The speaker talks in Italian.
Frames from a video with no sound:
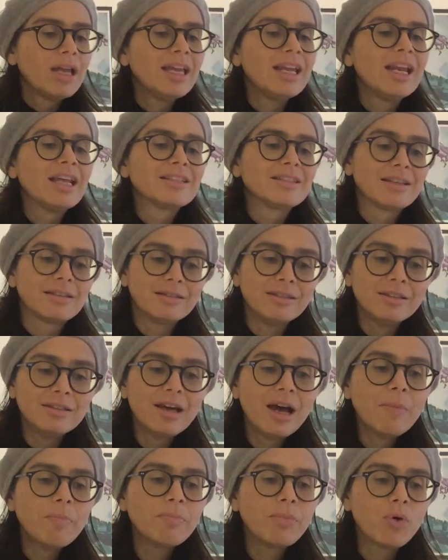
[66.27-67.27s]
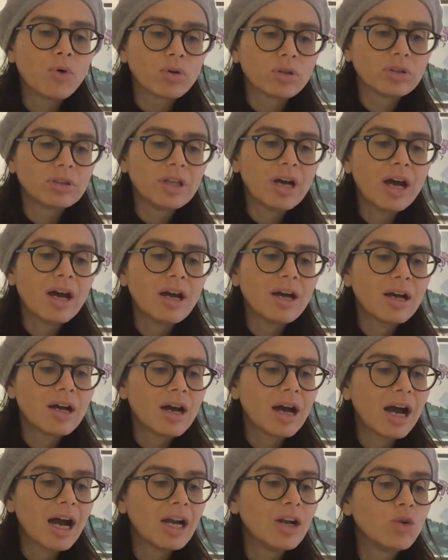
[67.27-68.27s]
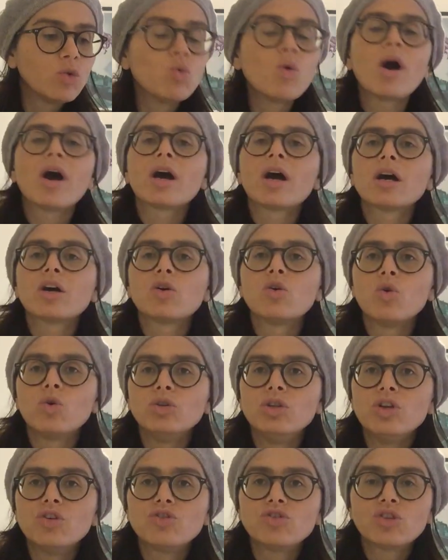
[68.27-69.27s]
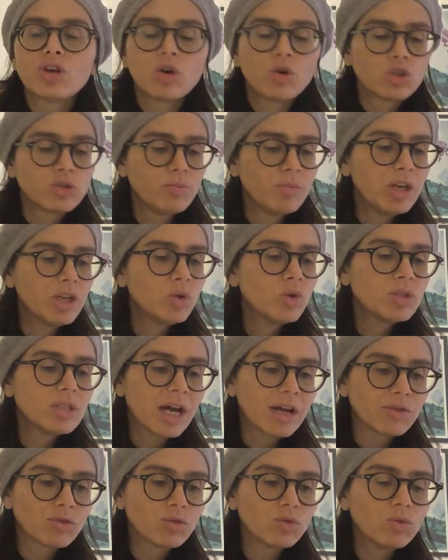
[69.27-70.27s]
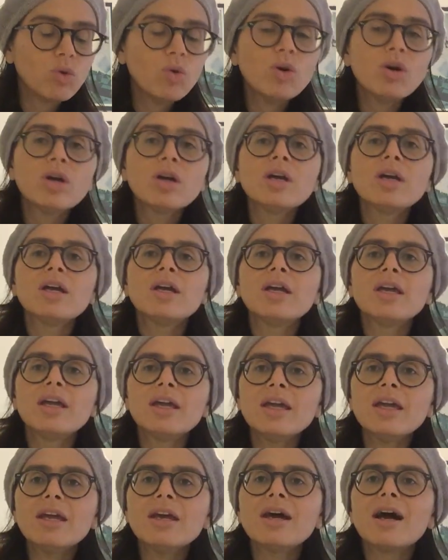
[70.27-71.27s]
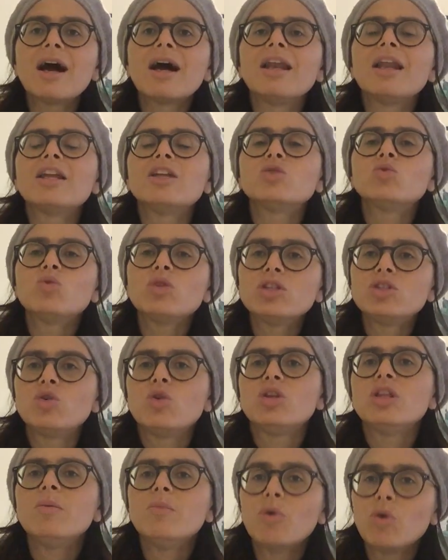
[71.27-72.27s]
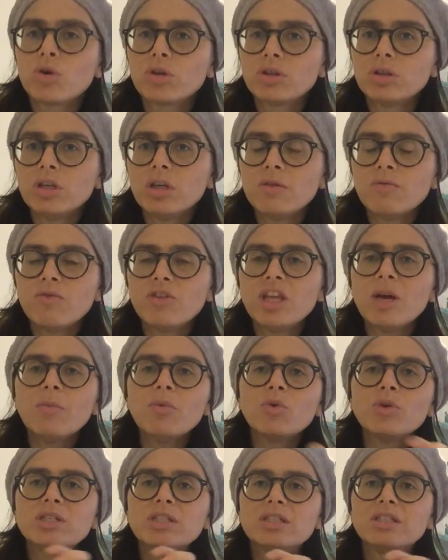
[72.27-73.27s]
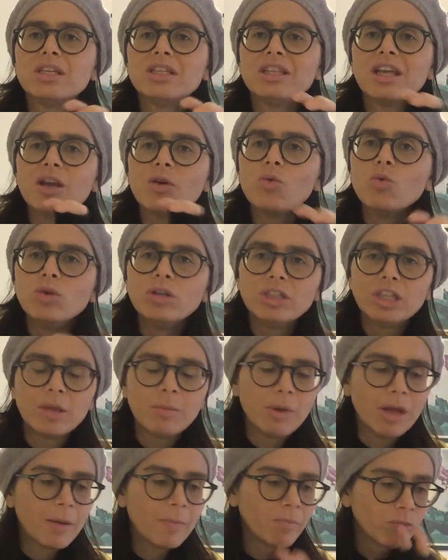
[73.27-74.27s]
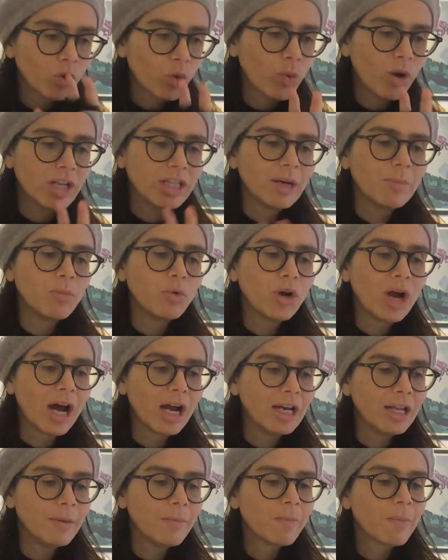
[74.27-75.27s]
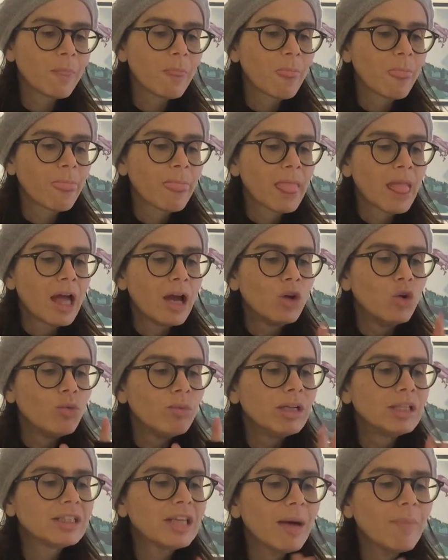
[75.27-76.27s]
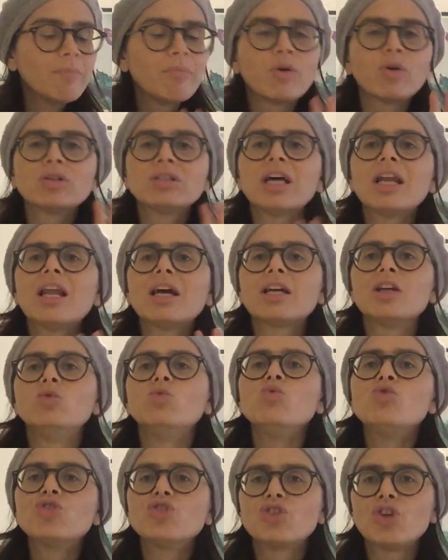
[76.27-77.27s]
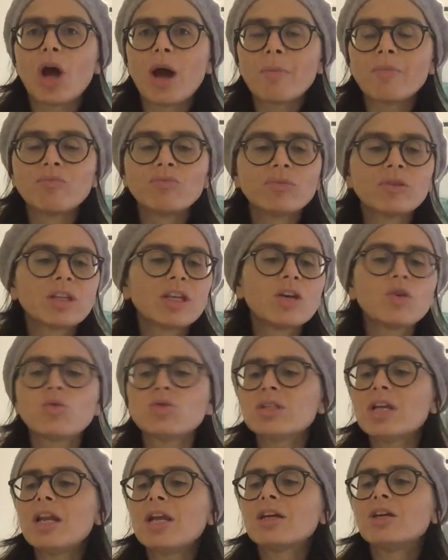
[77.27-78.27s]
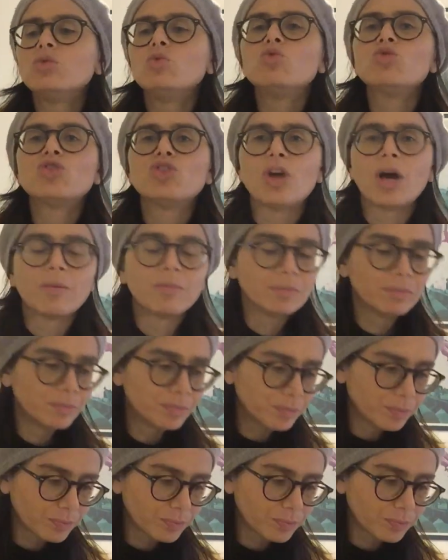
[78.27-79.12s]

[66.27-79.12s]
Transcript: E la santità porta al Ruach HaKodesh, allo Spirito Santo e alla risurrezione dei morti. Vediamo queste tre ultime qualità morali. L'umiltà porta alla kedusha. Che cos'è la kedusha?